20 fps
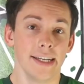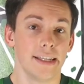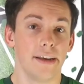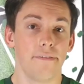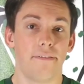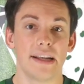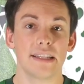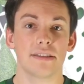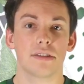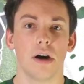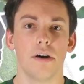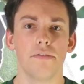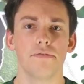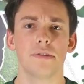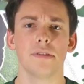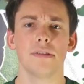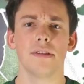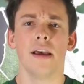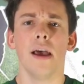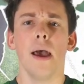Die Fans
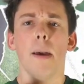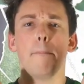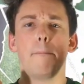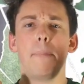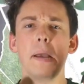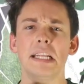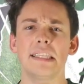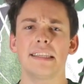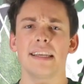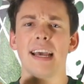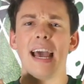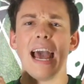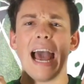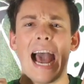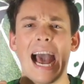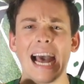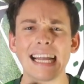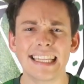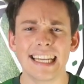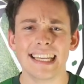hofften, bitte
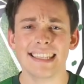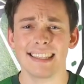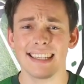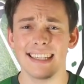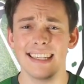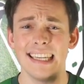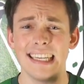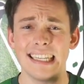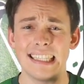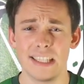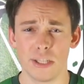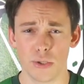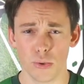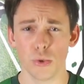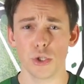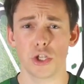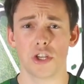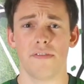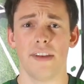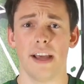hat er sich nicht
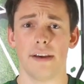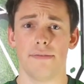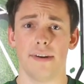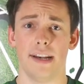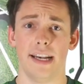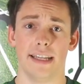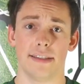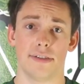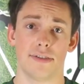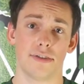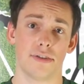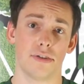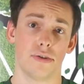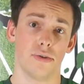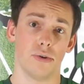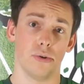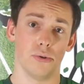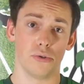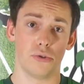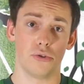zu schwer verletzt.
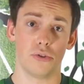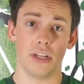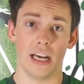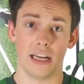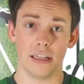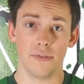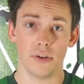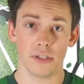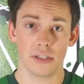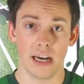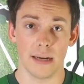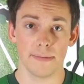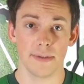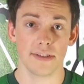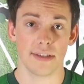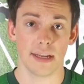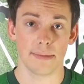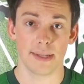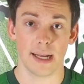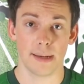Und die Antwort gab es
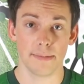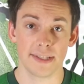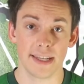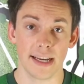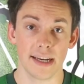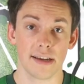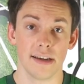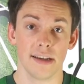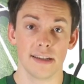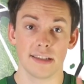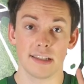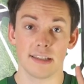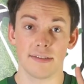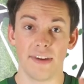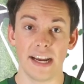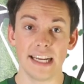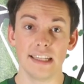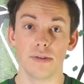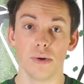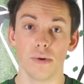jetzt am Samstag.
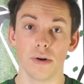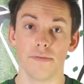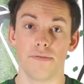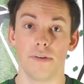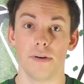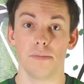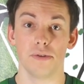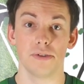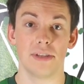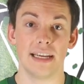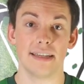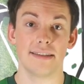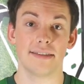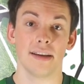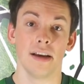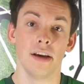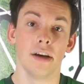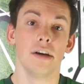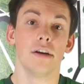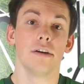Zwei Tore von
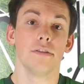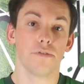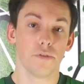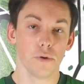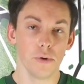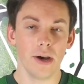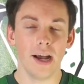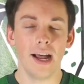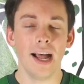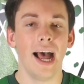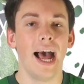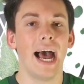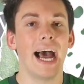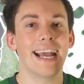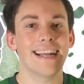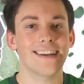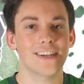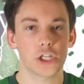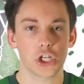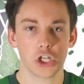Modest. Früher
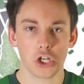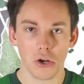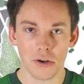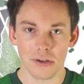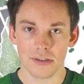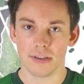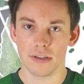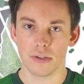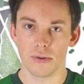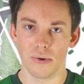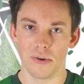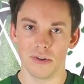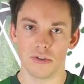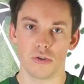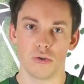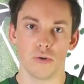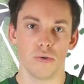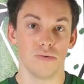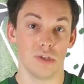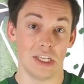ein
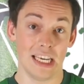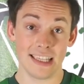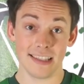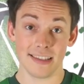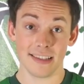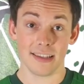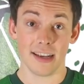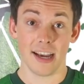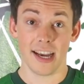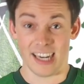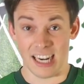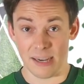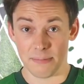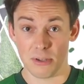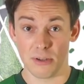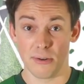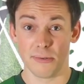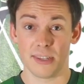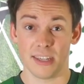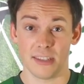Chancentod, jetzt ein
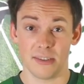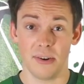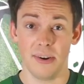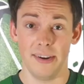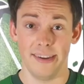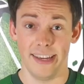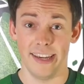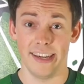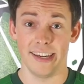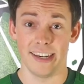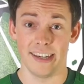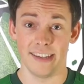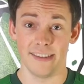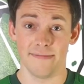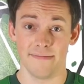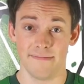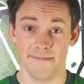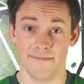absoluter Torjäger.